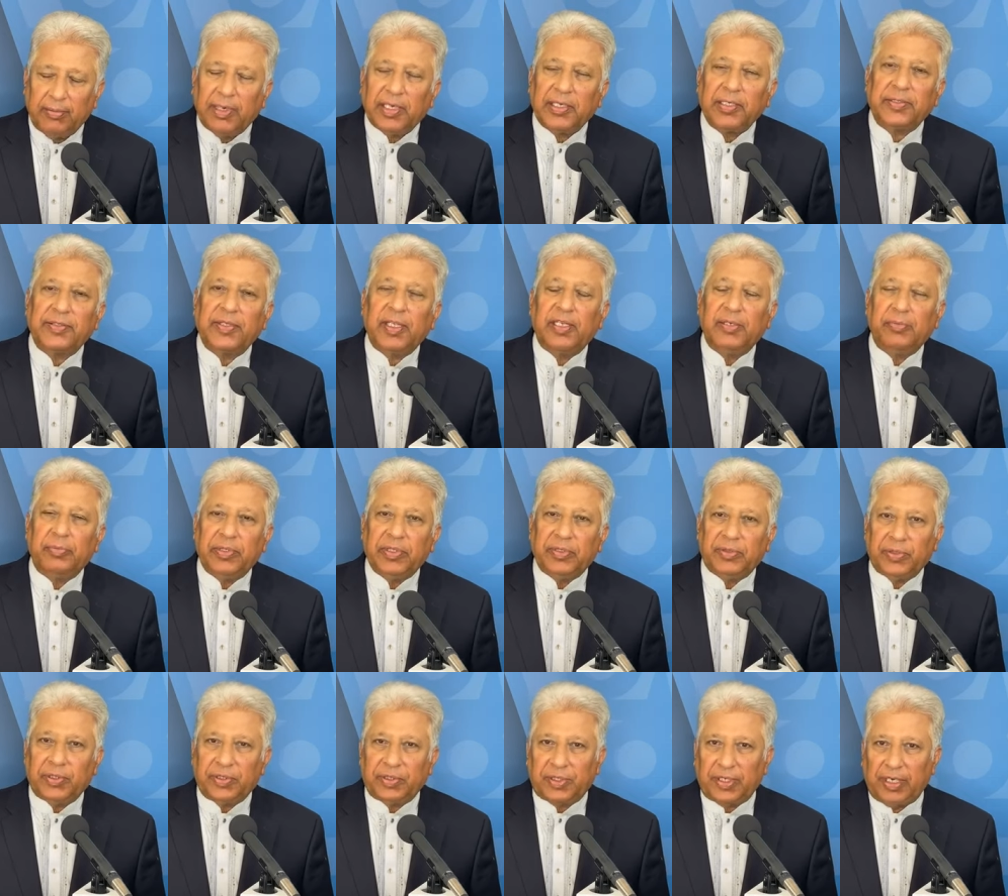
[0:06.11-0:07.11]
पाकिस्तान में
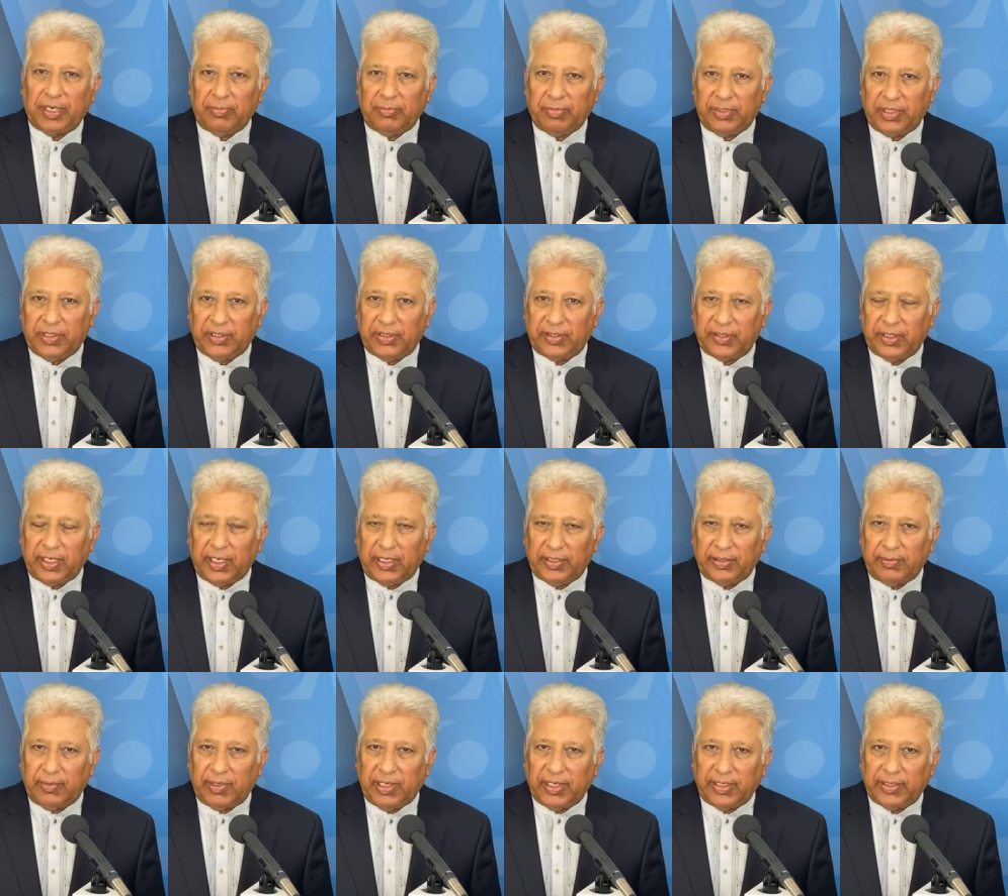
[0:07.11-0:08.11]
सर शाम के
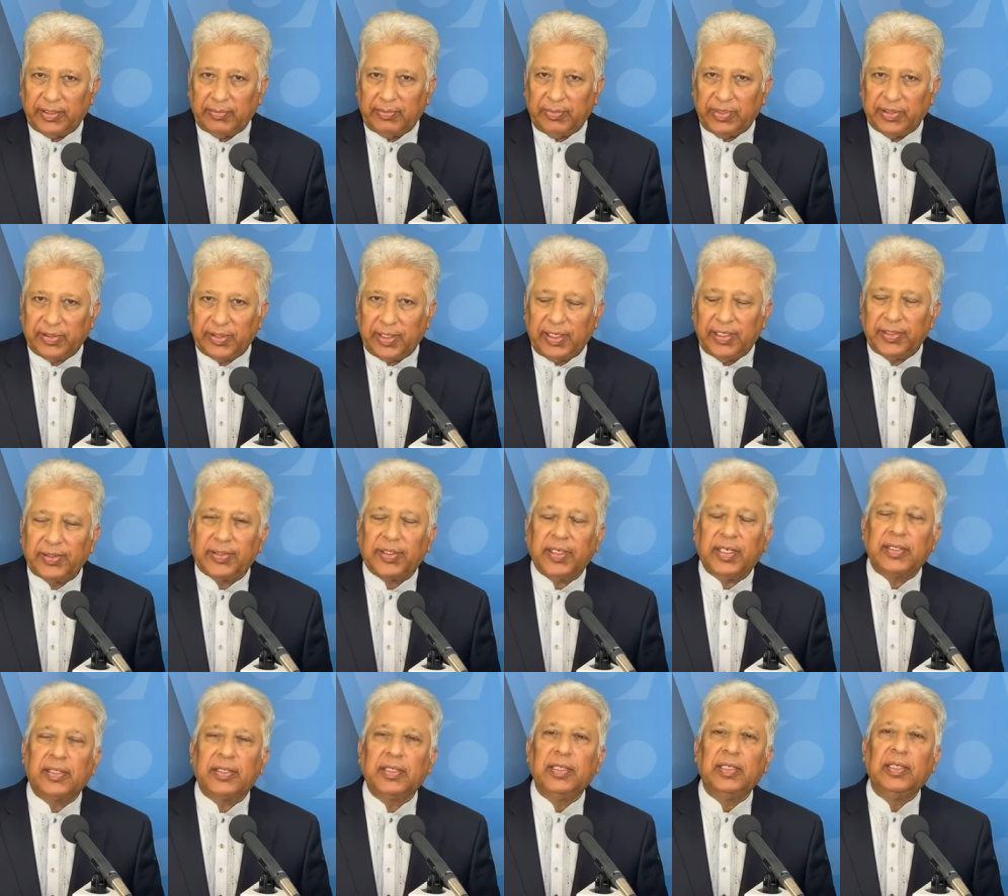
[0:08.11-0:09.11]
साथ भारत में साढ़े
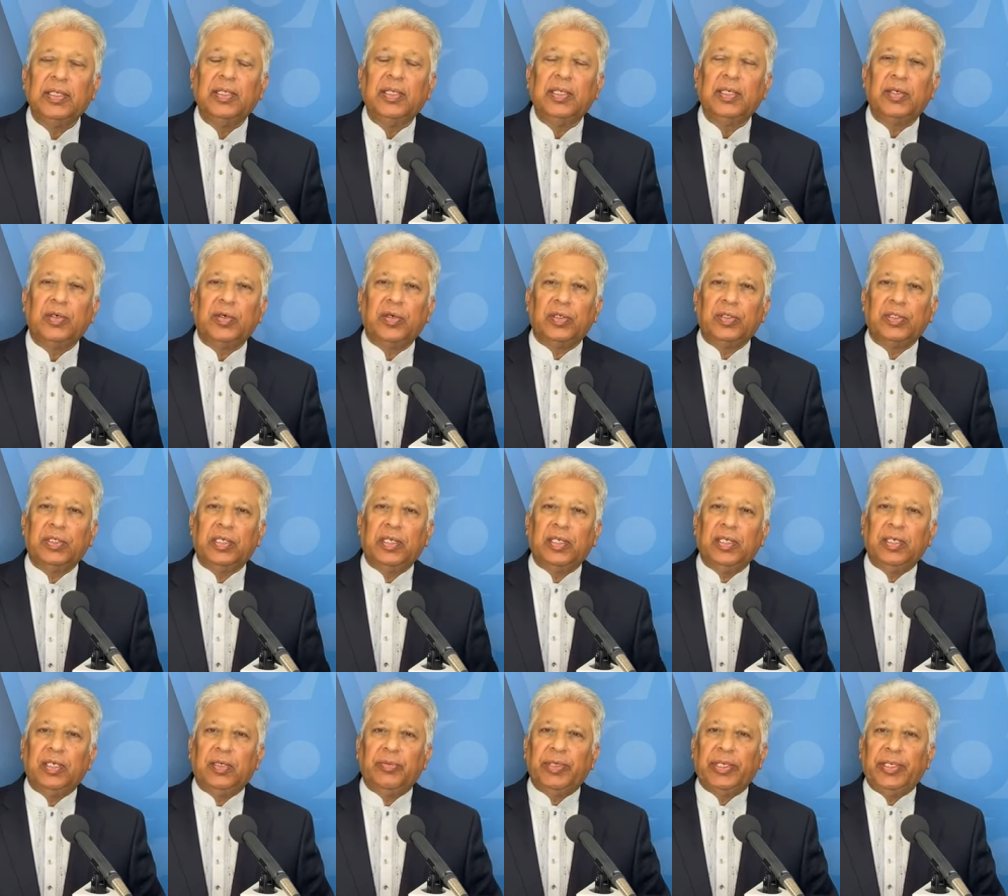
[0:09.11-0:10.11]
सात और
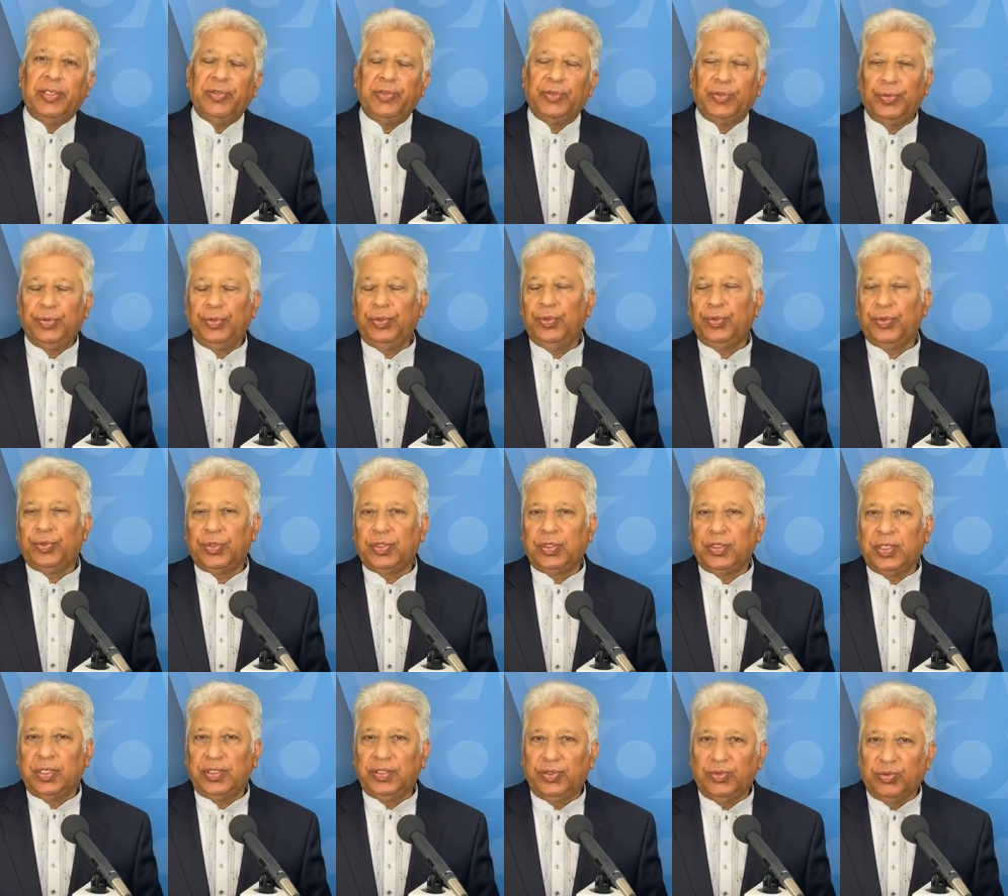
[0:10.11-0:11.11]
यहाँ हमारे स्टूडियोज़
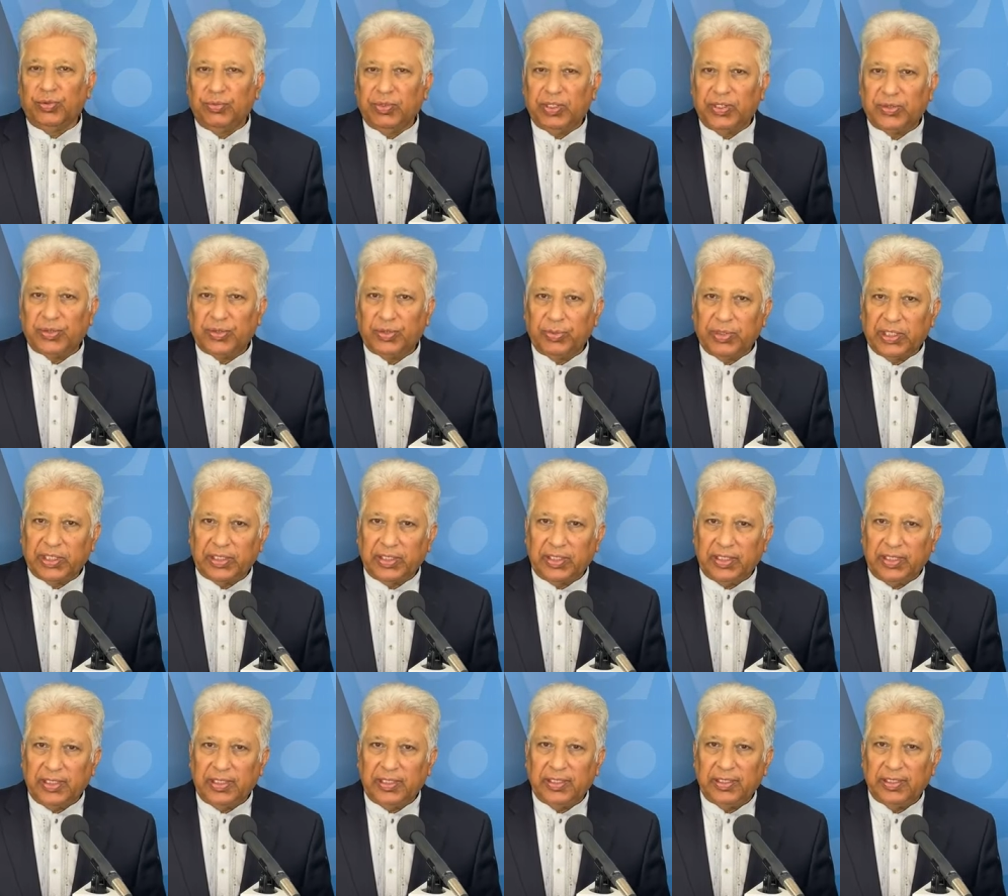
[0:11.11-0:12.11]
की घड़ियों में सुबह
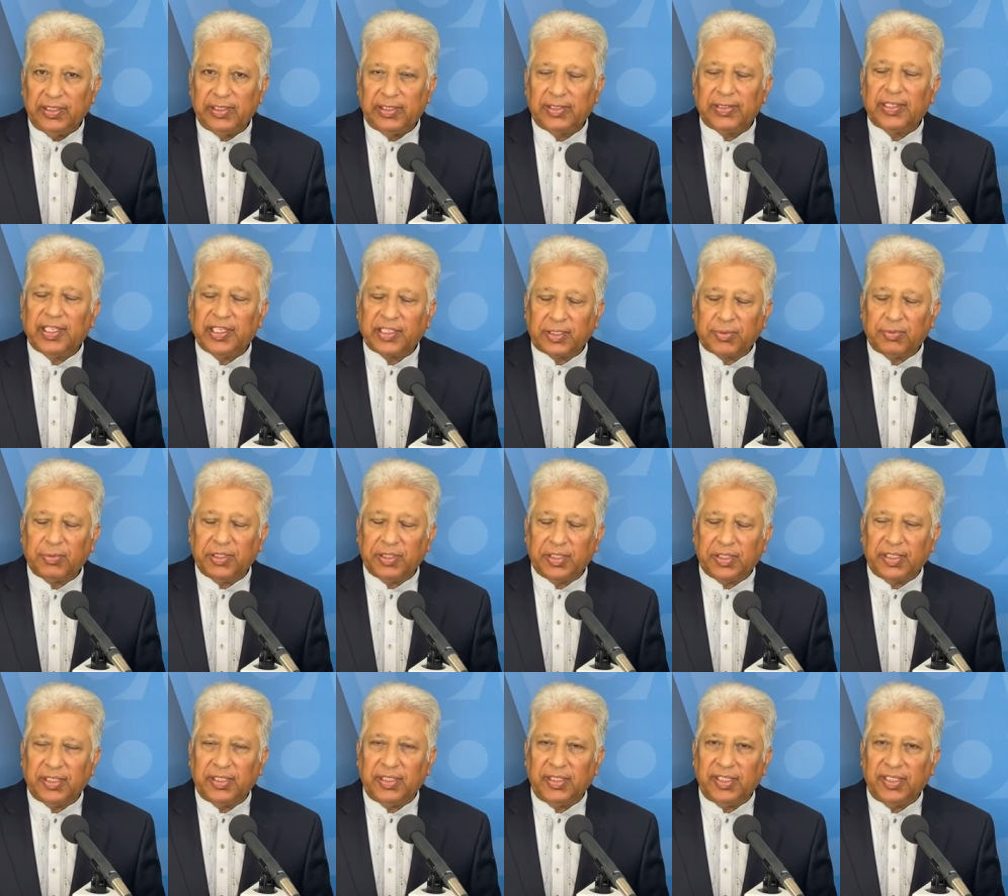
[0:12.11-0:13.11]
के दस
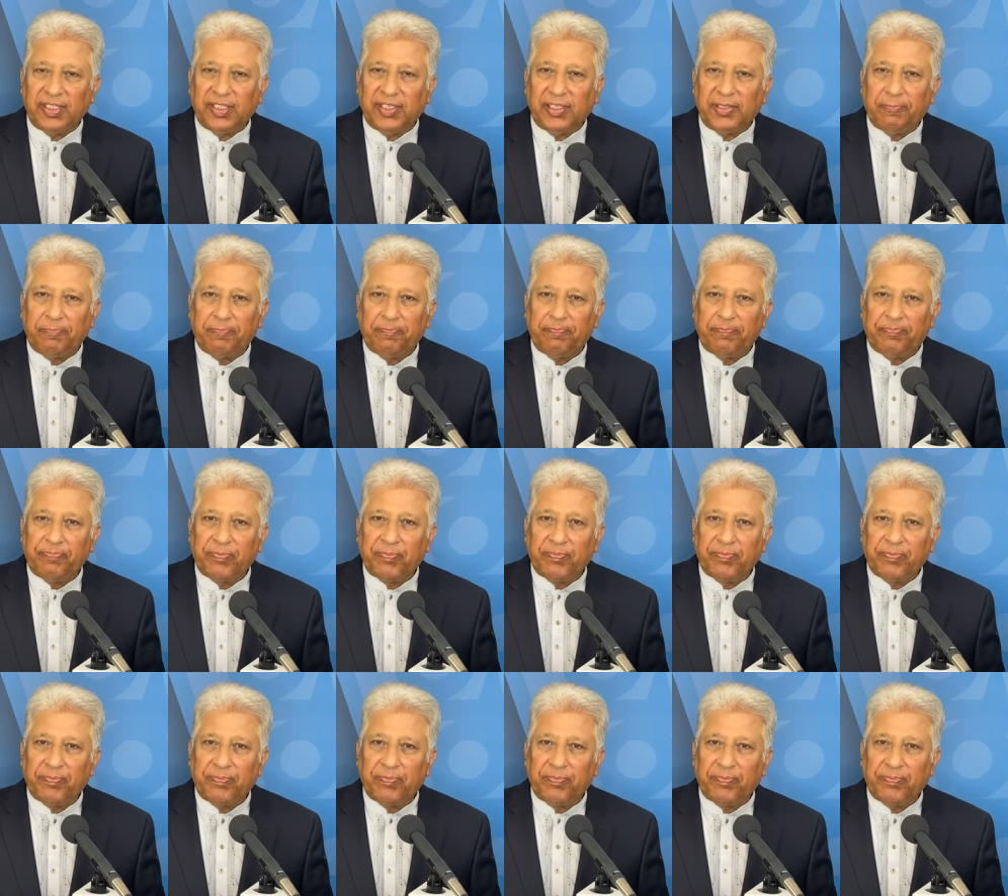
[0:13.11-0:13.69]
बज रहे हैं